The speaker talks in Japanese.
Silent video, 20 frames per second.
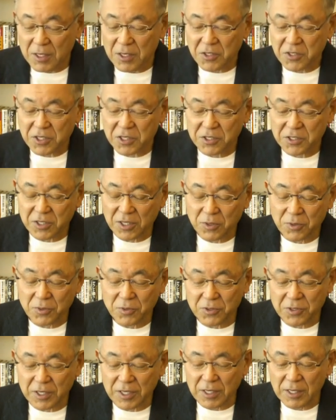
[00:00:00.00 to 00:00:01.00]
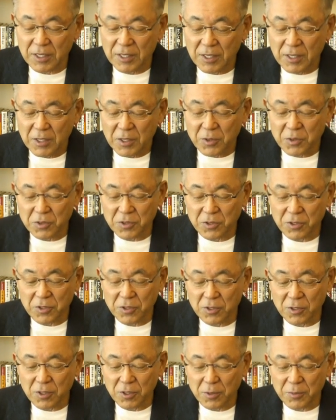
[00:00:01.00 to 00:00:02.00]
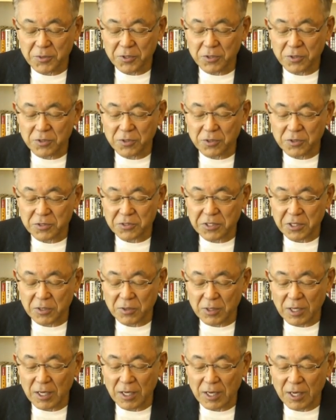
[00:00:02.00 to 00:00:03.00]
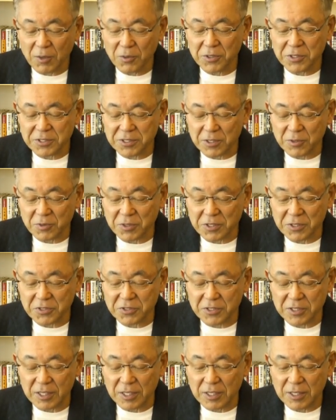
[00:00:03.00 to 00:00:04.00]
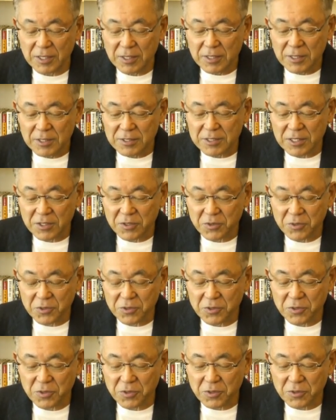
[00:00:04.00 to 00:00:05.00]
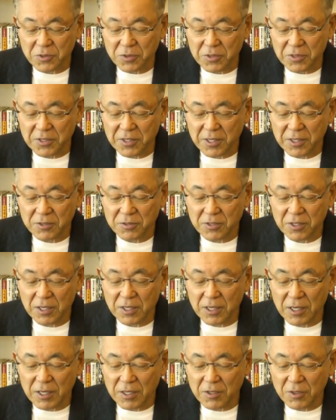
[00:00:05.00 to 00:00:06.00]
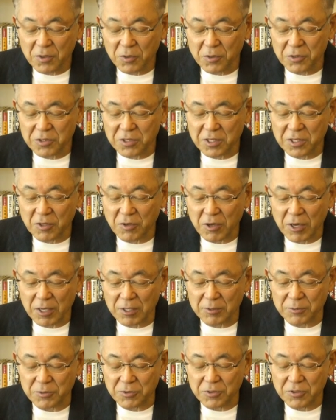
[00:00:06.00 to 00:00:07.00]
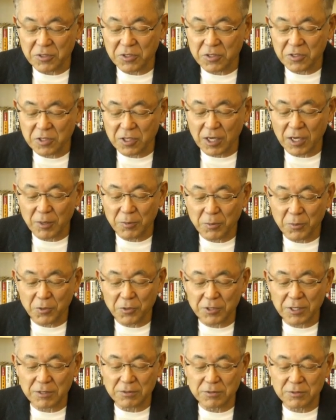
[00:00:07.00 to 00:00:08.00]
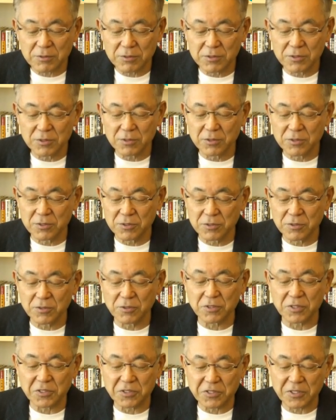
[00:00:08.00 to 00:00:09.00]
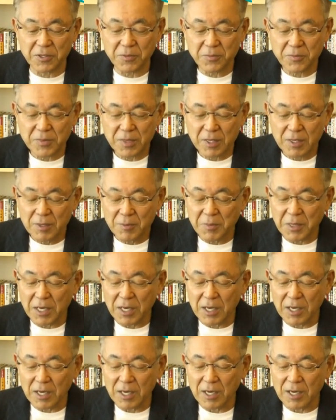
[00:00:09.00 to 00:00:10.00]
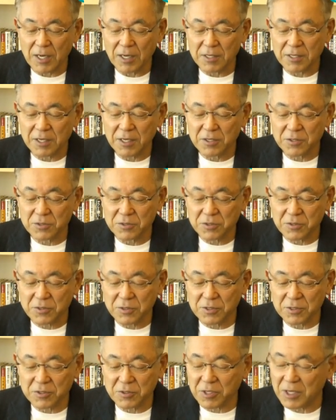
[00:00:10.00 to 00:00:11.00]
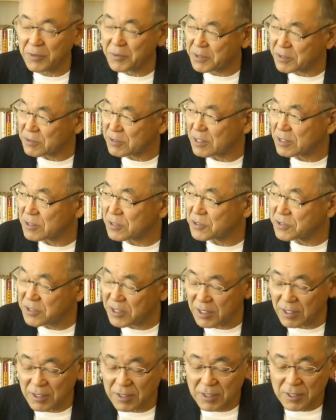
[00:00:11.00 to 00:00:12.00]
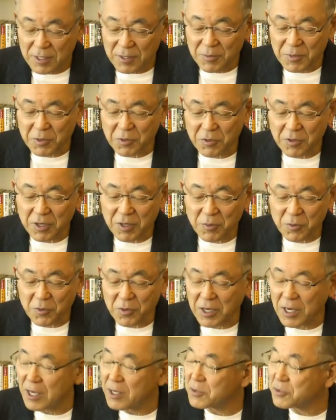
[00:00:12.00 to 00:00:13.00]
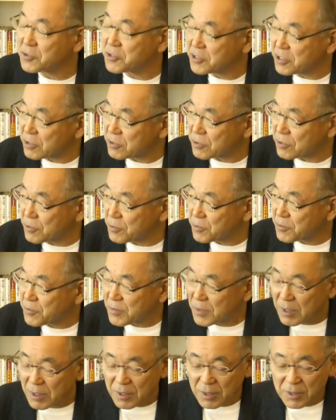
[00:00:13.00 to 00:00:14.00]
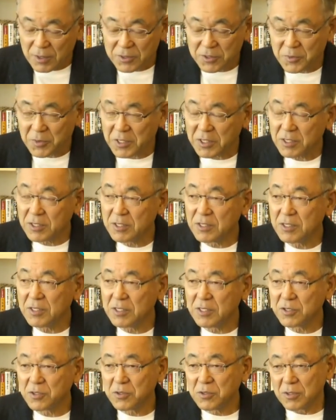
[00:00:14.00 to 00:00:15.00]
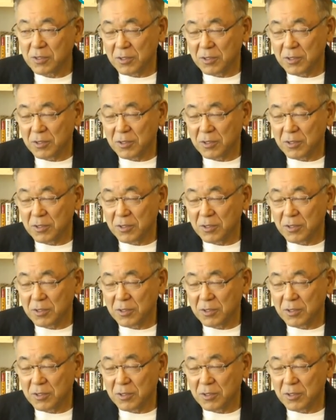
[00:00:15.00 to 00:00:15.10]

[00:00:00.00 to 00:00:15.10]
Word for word: しかし他方でこの緑の線青い線はですね先ほどのレールでコンテナを運ぶインターモーダルのですね、レールトラフィックなんですね。これはもう回復していると。つまり